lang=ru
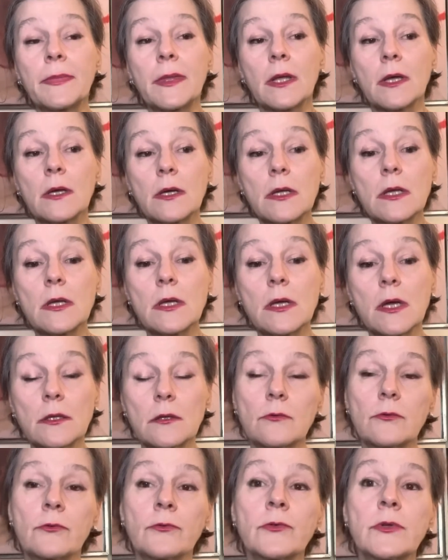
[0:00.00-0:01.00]
Э, и
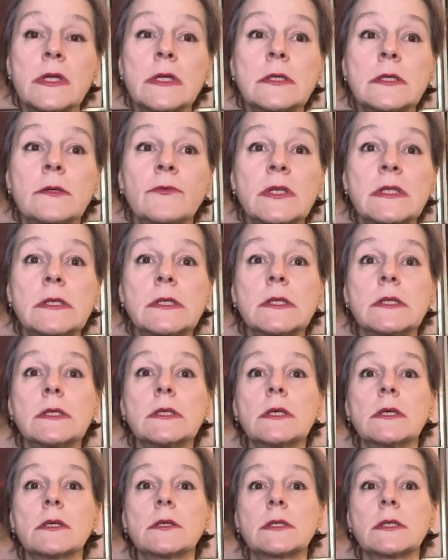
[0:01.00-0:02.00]
это вы
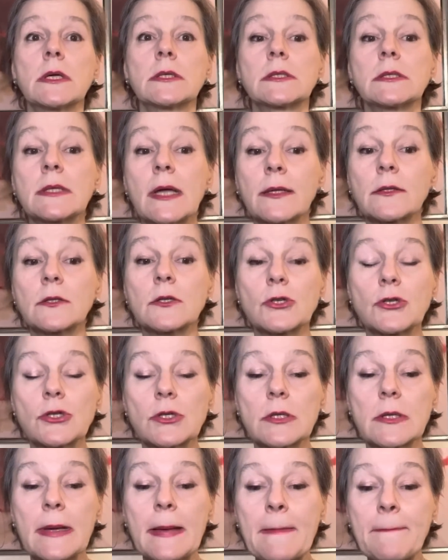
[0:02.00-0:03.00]
видите
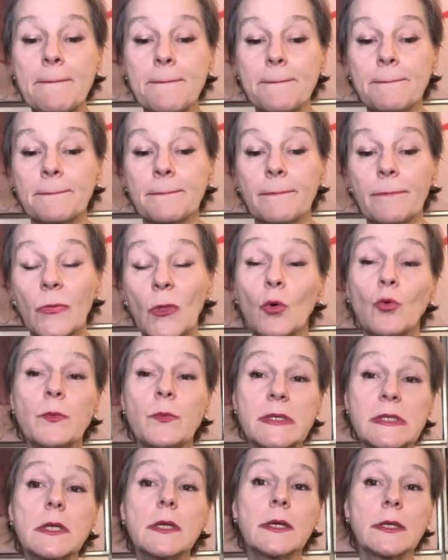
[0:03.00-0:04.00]
достаточно
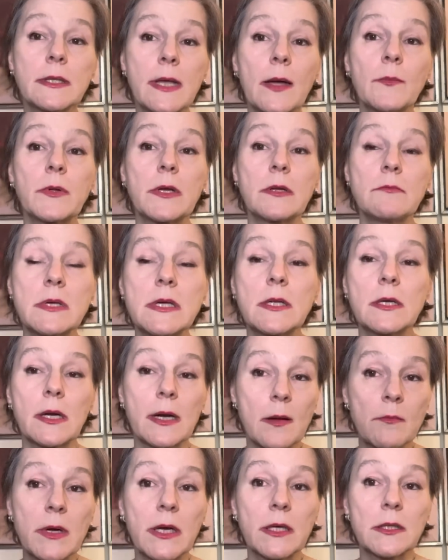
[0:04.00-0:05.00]
убедительно на примере
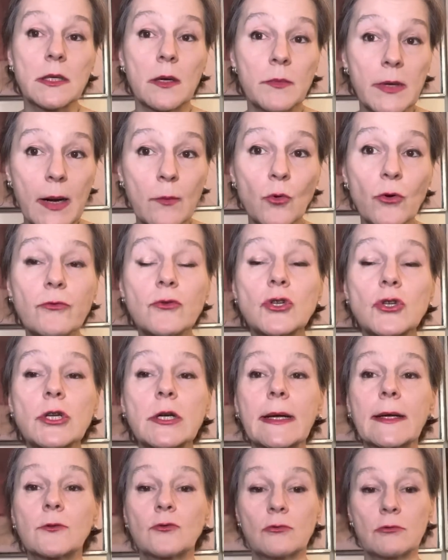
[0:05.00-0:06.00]
Романа Абрамовича,
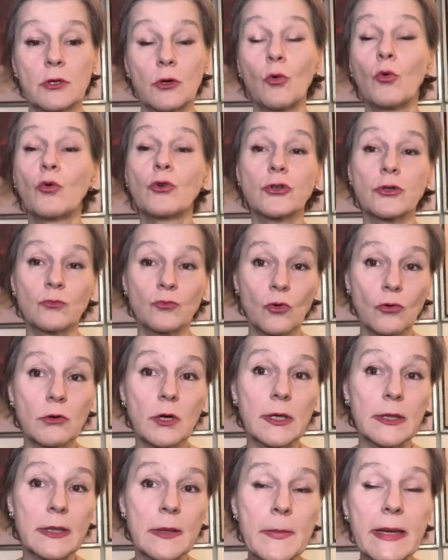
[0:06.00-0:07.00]
который очень много
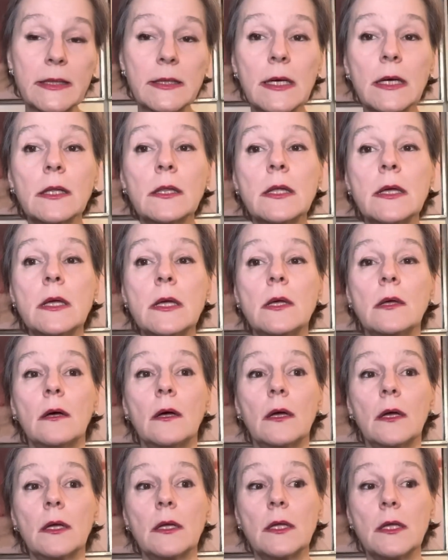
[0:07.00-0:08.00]
хлопотал
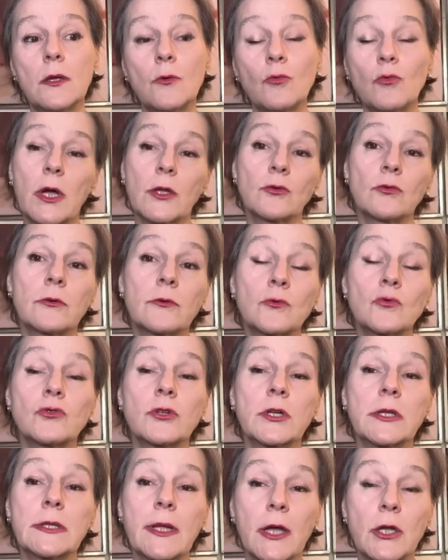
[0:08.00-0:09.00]
а, и у которого
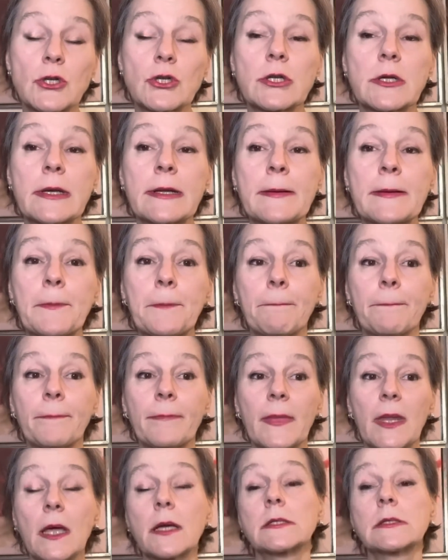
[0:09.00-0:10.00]
уже начали
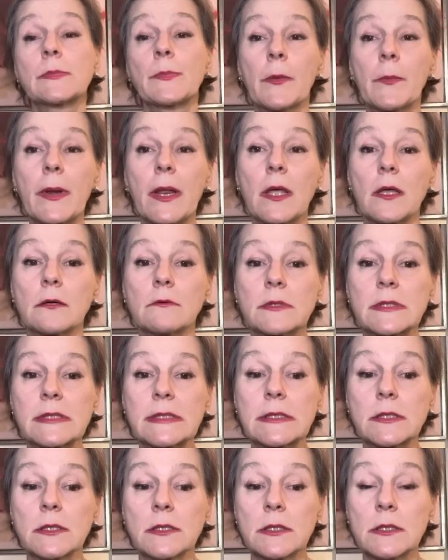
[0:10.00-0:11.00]
экспроприировать
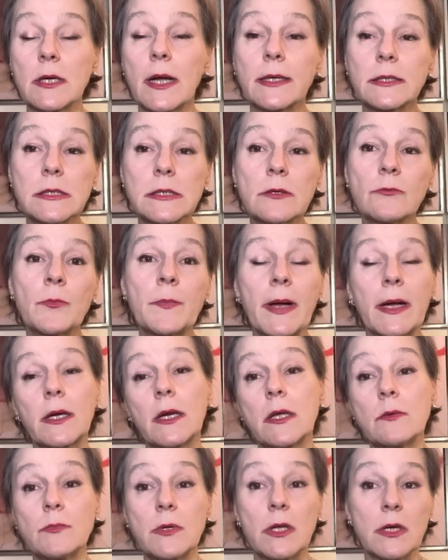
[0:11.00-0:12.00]
э, активы, по
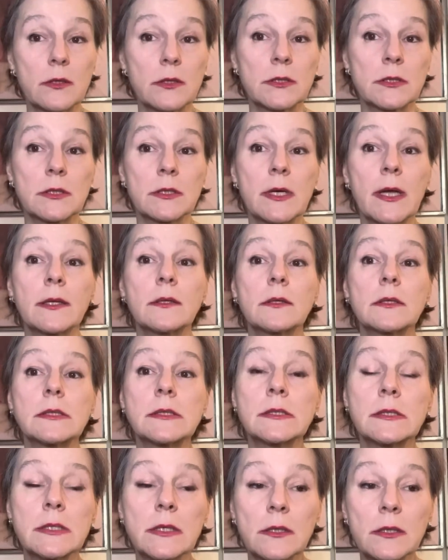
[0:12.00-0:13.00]
крайней мере, э, это
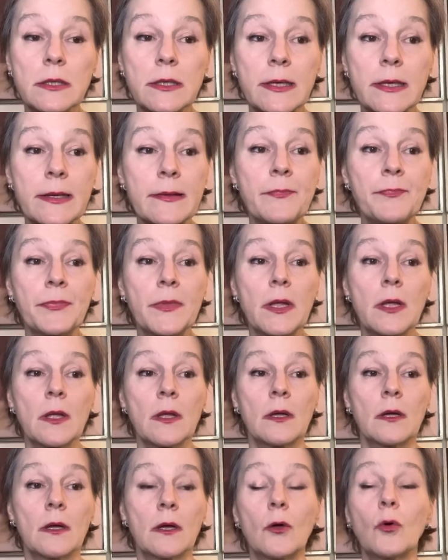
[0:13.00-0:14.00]
сделали
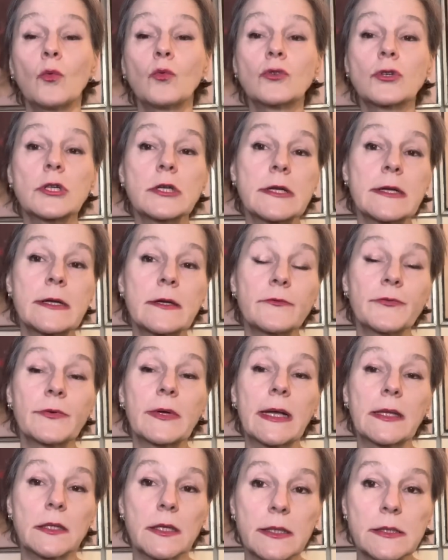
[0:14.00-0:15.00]
уже в
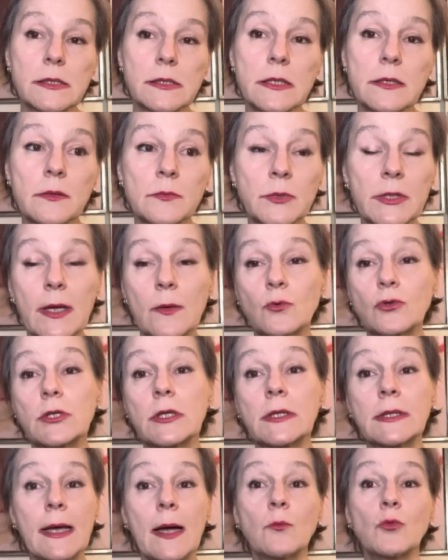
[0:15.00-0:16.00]
Канаде, потому
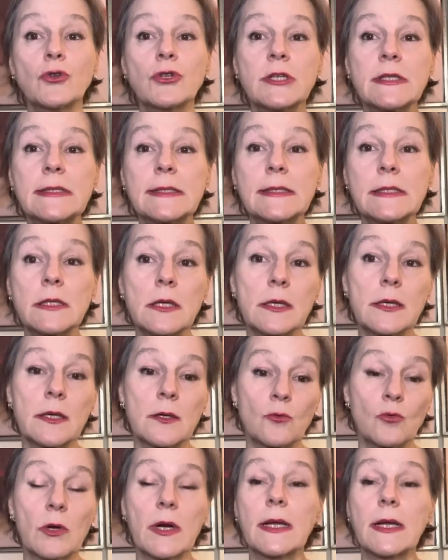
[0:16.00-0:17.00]
что там очень
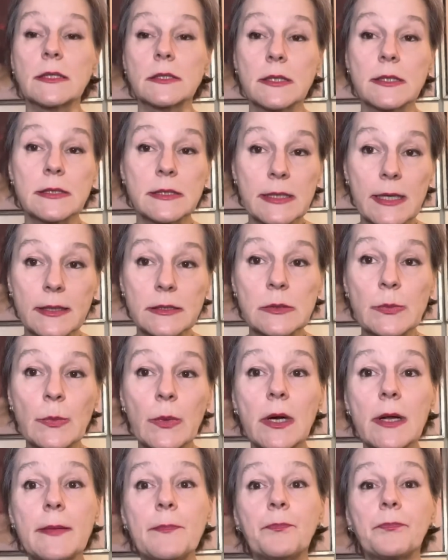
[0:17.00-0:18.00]
сильная украинская
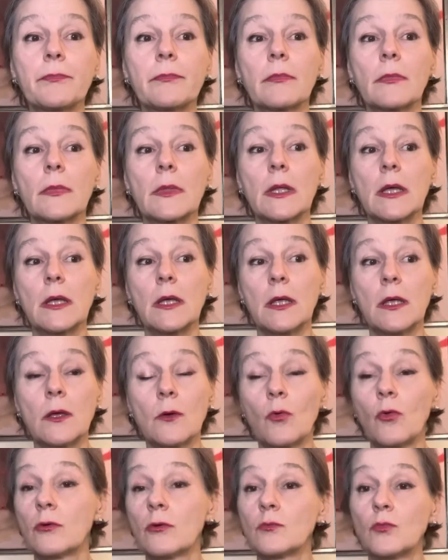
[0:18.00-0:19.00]
диаспора,
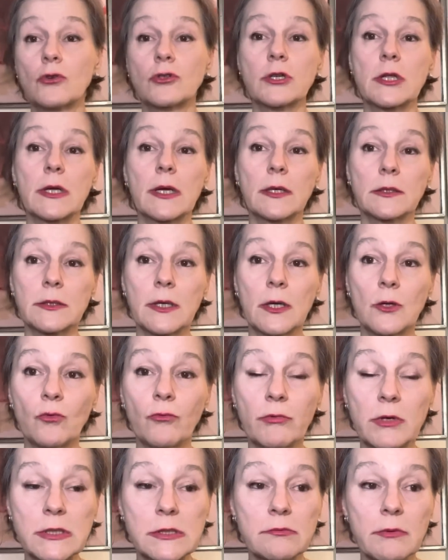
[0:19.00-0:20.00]
и он больше никогда не
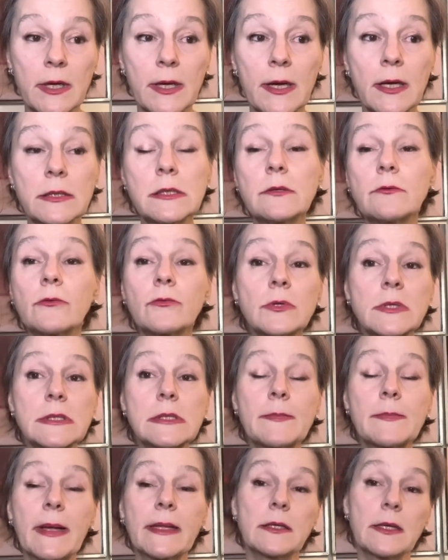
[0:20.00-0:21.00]
увидит своих активов,
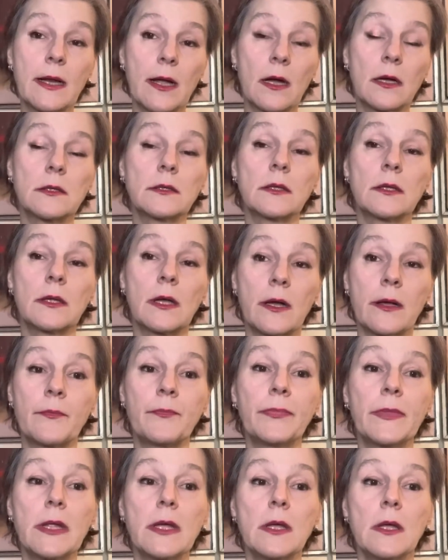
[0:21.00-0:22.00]
несмотря на
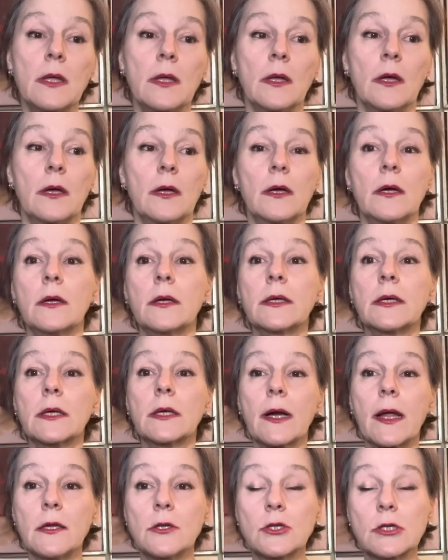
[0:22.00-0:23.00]

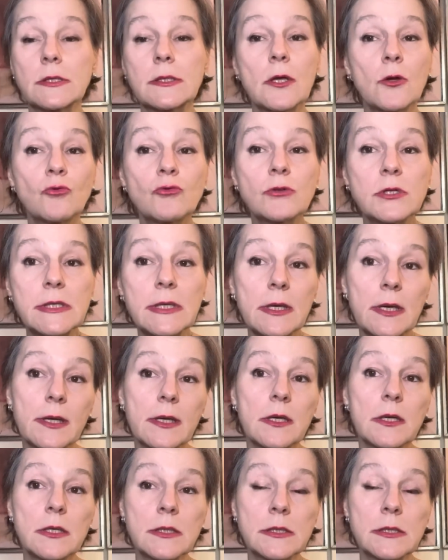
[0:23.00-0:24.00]
героические усилия и